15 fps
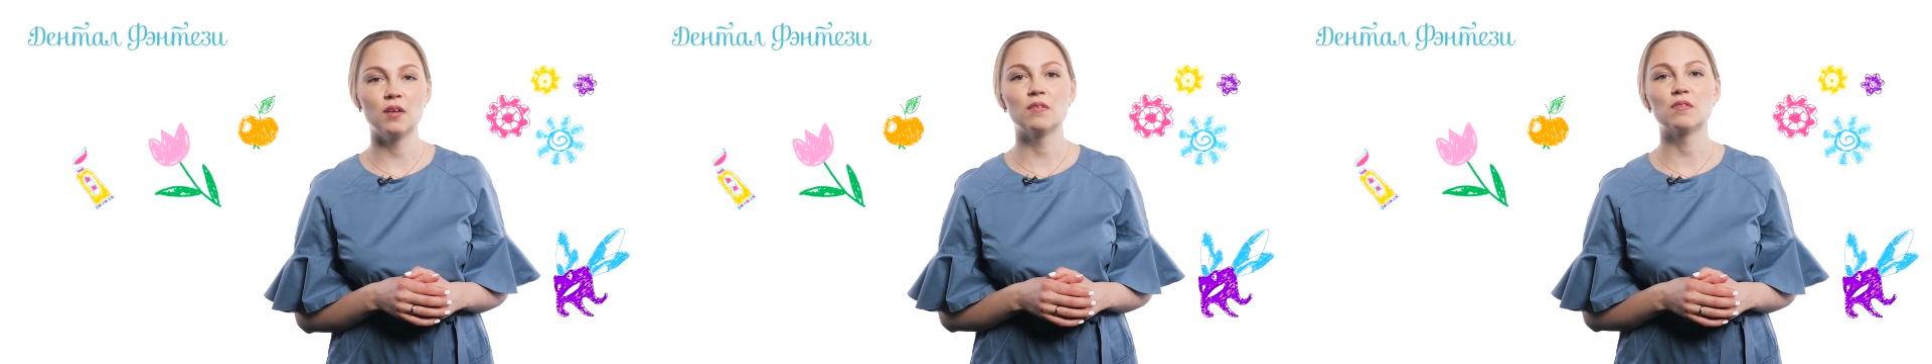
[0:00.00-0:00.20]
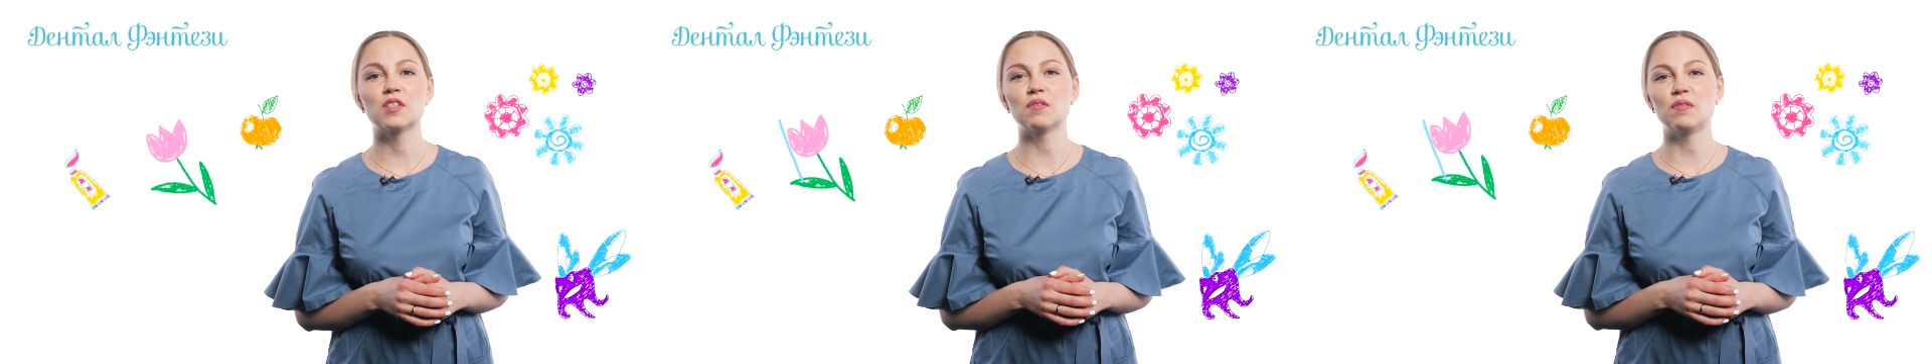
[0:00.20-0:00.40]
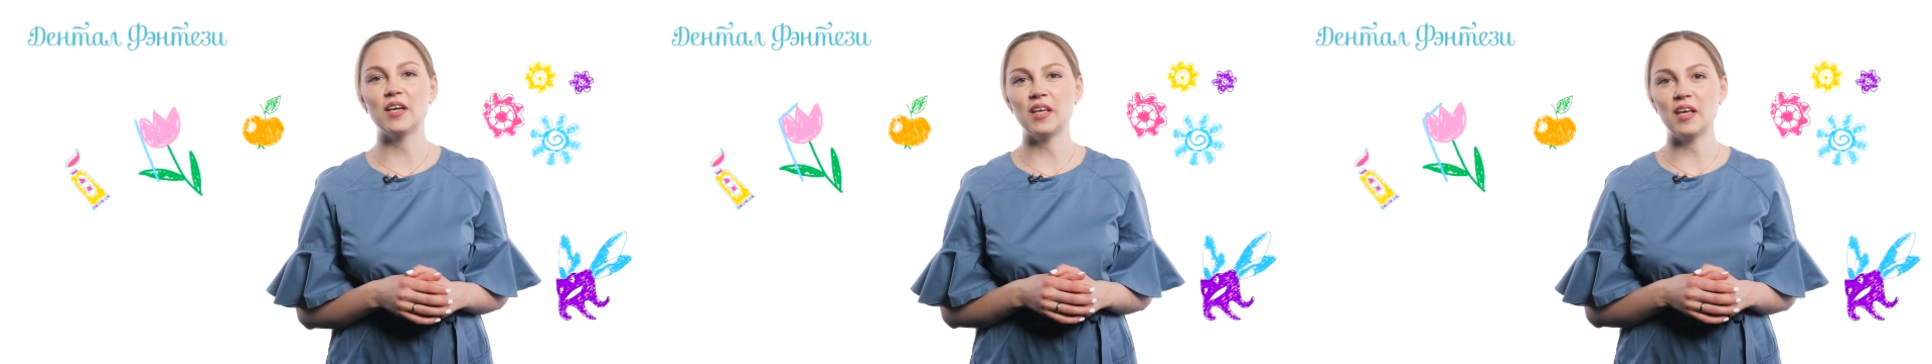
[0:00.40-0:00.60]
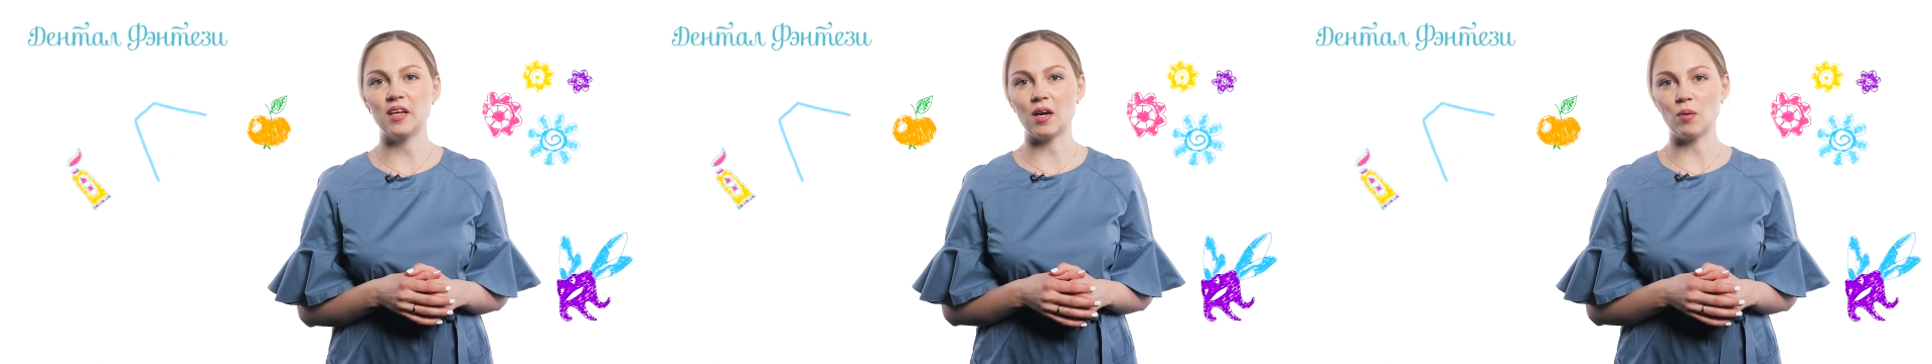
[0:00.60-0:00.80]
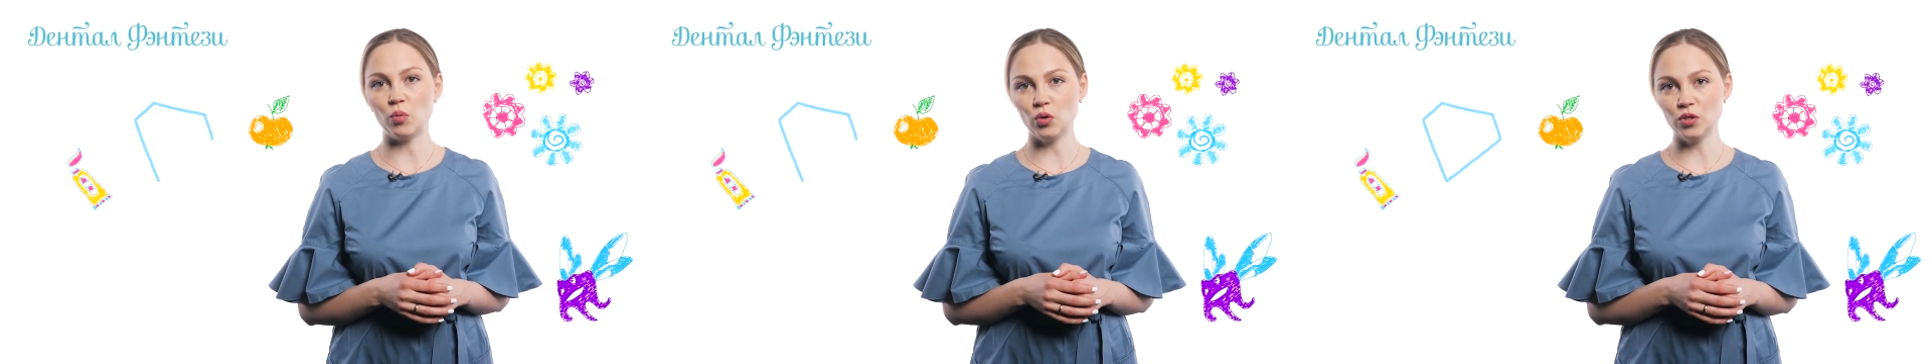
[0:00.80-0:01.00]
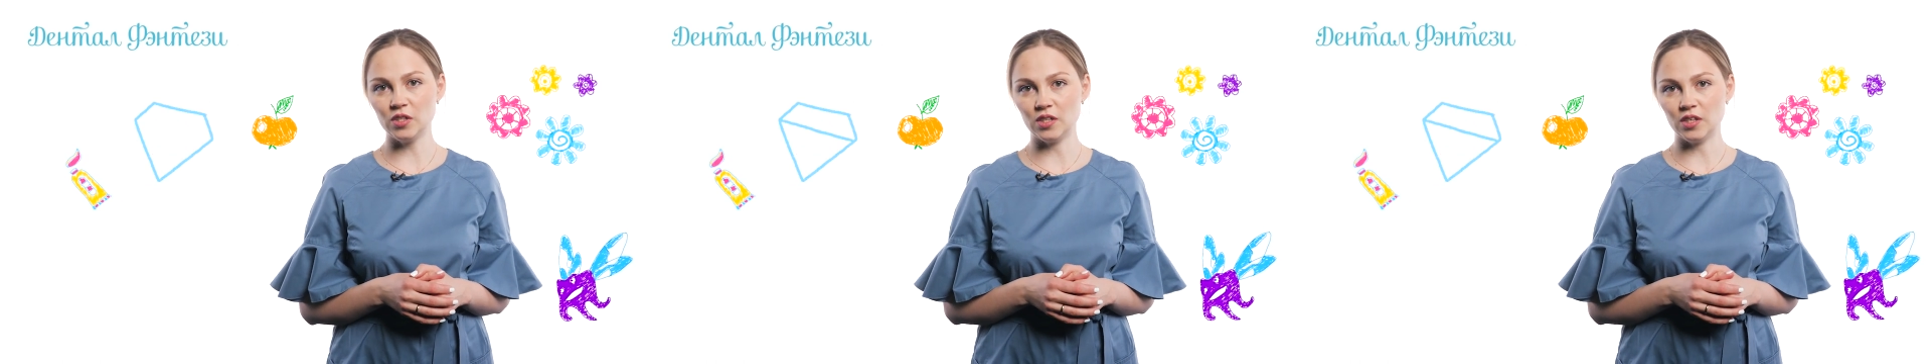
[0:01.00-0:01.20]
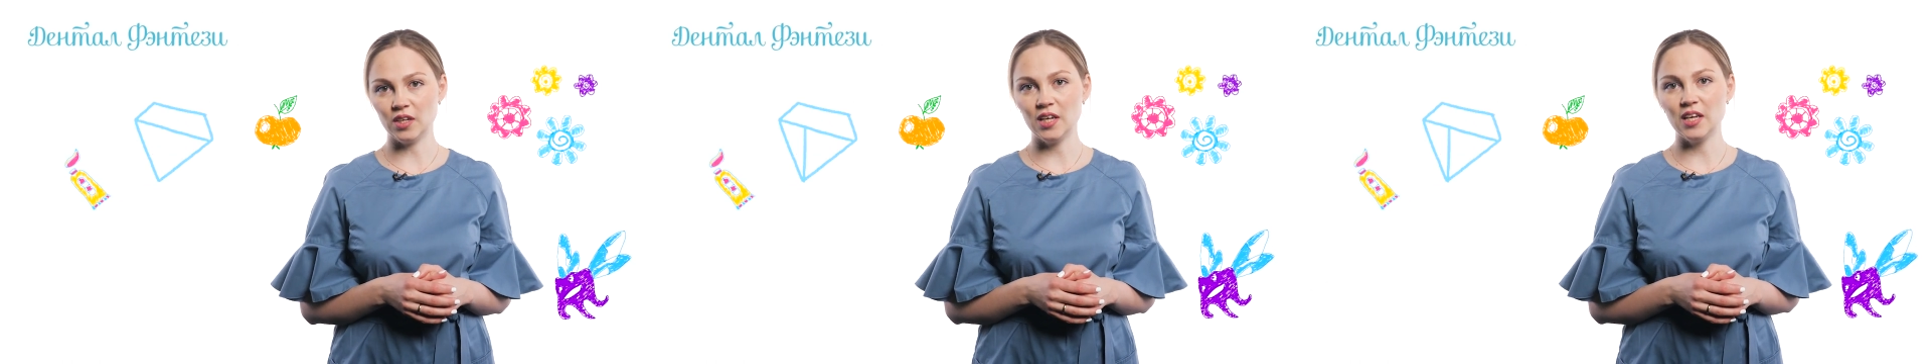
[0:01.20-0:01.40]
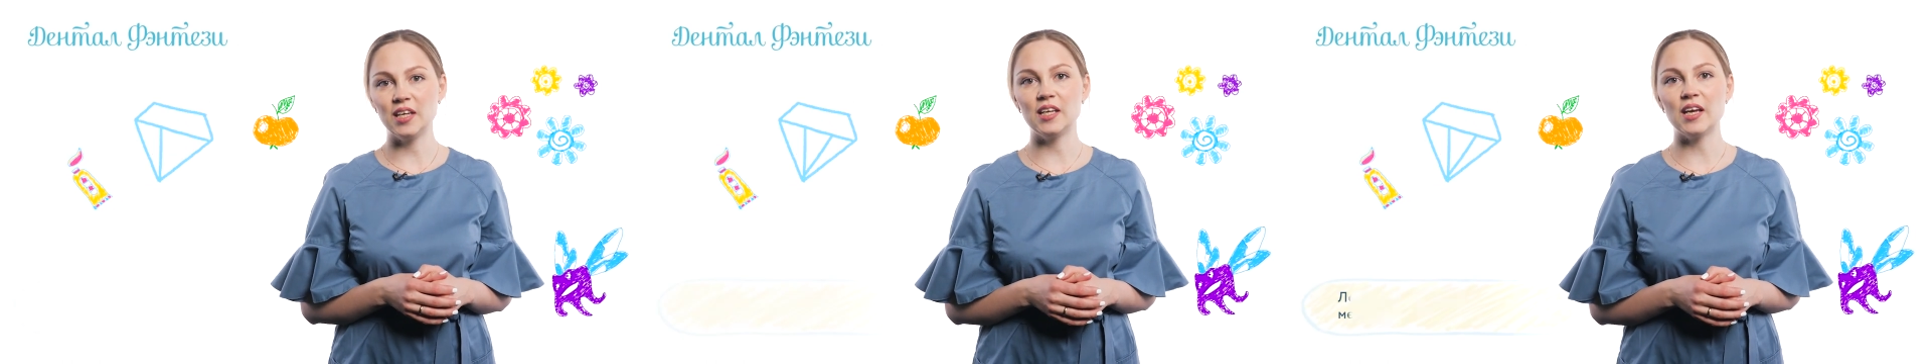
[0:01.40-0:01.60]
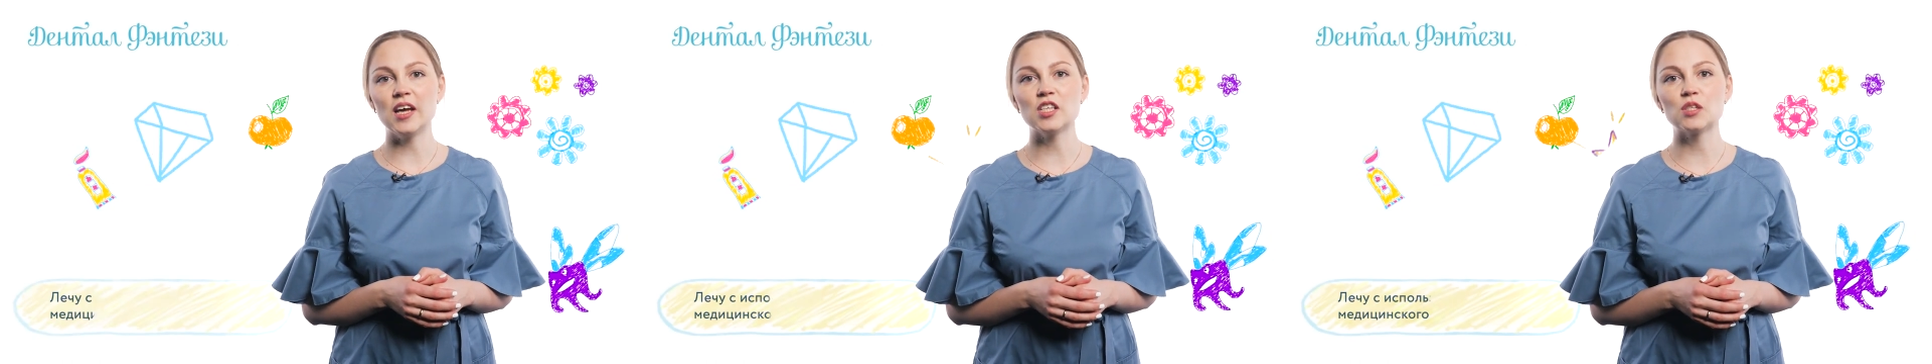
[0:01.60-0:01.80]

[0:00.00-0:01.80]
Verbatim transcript: В своей работе я